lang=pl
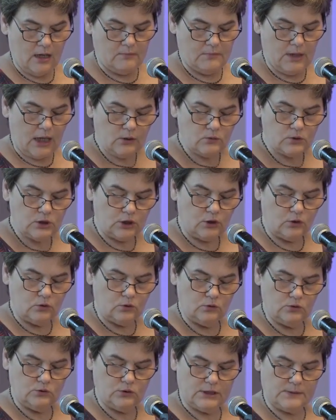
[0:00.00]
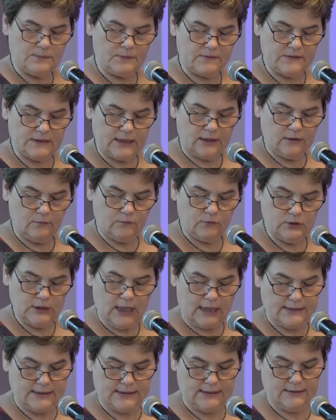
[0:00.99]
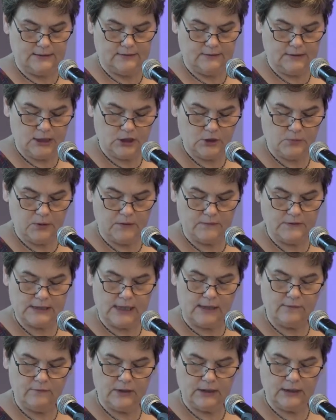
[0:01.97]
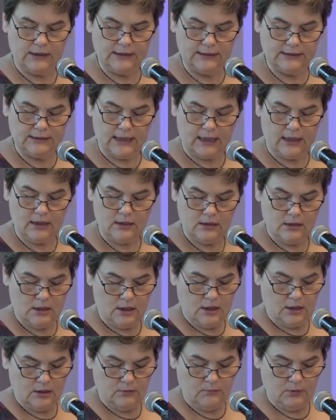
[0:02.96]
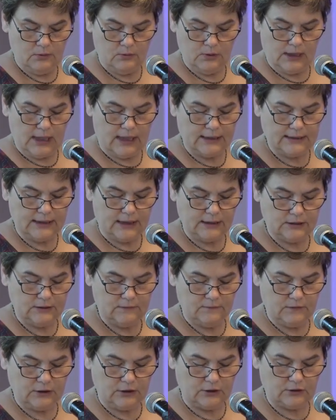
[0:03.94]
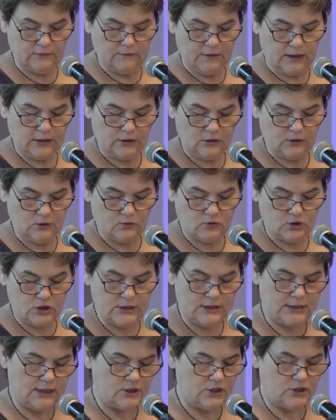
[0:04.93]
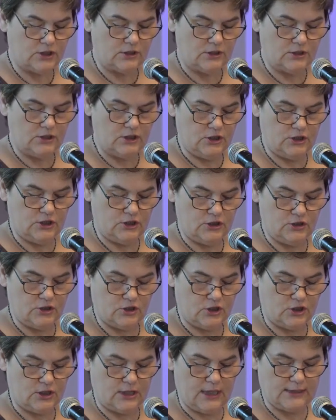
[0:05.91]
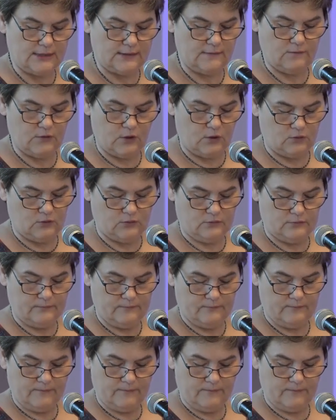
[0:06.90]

Miarą tego kultu jest powstanie fundacji na śpiew Salve Regina. Były lata, gdy wykonywano ją 343 razy w roku.